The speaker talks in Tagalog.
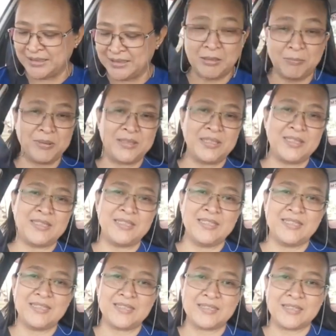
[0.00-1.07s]
kapatid
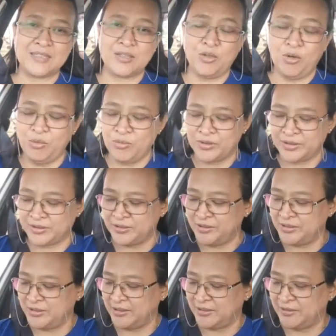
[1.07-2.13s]
at co-worker
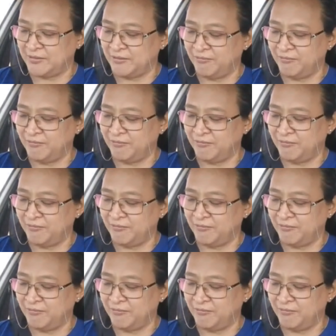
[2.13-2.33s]
niya.